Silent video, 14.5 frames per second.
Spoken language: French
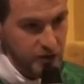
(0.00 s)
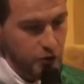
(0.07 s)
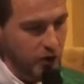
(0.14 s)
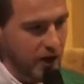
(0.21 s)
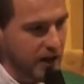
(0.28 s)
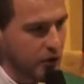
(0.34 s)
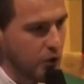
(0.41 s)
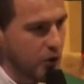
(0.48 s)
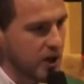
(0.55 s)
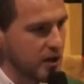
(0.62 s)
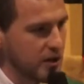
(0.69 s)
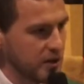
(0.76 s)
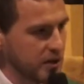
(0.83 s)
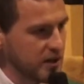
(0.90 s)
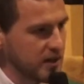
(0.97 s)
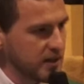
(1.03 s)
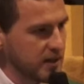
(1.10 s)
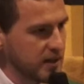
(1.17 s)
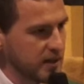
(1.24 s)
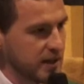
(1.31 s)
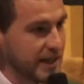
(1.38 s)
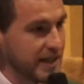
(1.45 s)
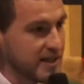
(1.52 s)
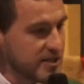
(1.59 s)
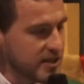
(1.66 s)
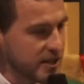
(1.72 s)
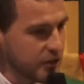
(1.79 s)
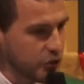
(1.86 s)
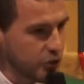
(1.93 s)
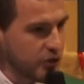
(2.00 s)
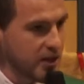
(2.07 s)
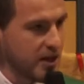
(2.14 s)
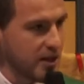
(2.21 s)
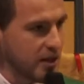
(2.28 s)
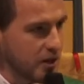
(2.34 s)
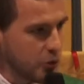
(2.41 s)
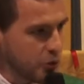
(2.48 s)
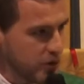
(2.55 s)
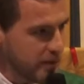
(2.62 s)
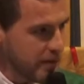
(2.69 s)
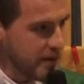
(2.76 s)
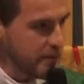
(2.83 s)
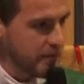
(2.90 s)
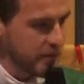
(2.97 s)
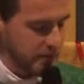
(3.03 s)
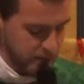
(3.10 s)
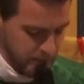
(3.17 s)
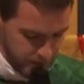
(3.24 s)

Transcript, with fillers: sur la croix il s'est donné lui-même.